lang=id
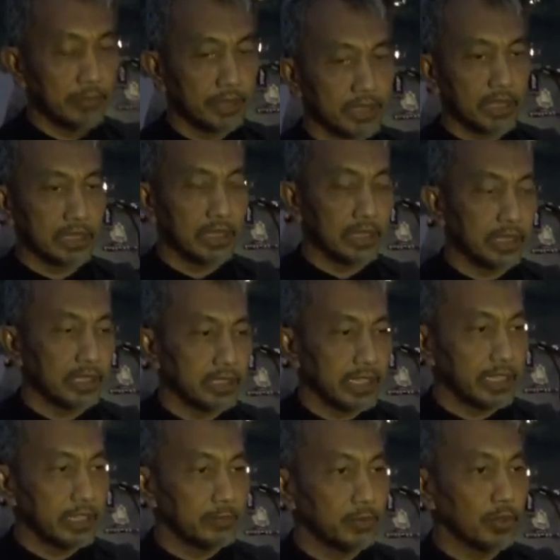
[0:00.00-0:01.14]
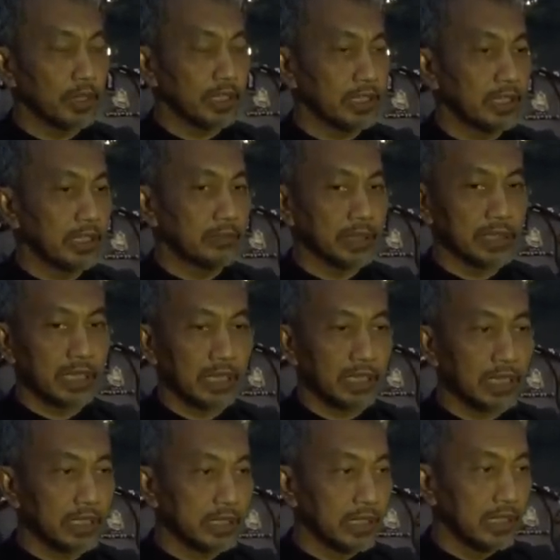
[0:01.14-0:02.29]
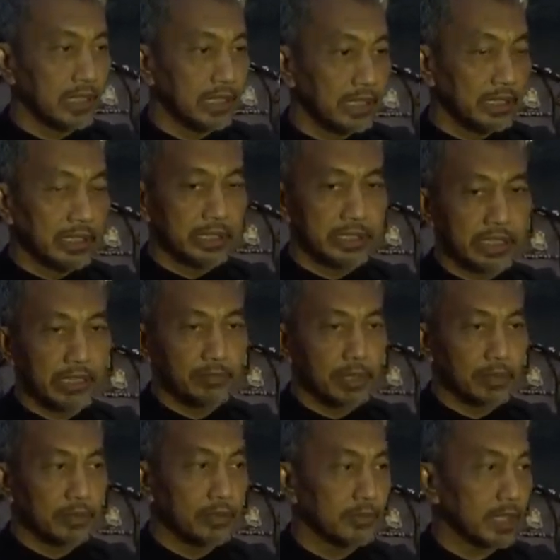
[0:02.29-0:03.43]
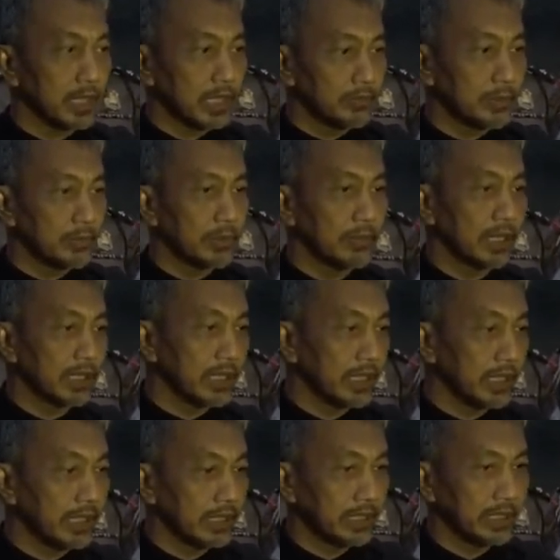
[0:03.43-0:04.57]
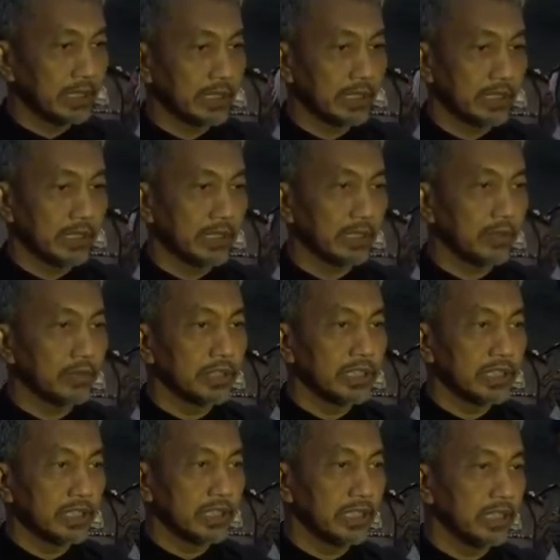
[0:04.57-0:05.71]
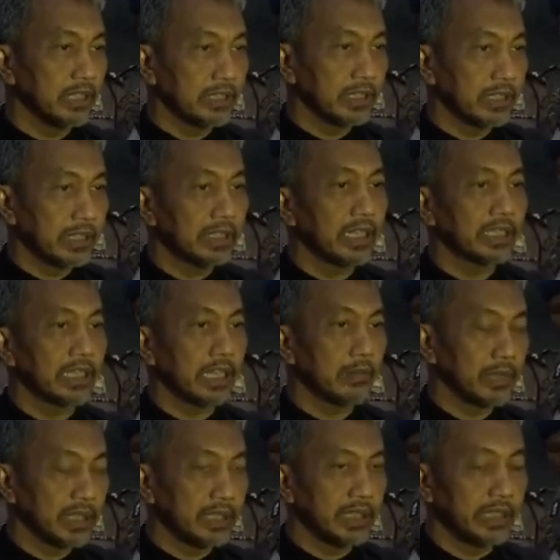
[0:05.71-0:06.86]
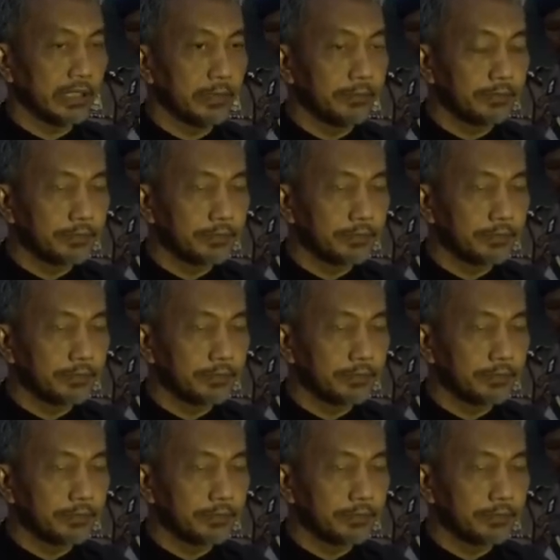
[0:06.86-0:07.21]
beserta dengan TNI Polri dan masyarakat ya siaplah untuk menghadapi berbagai uh, kondisi kenyataan banjir ini.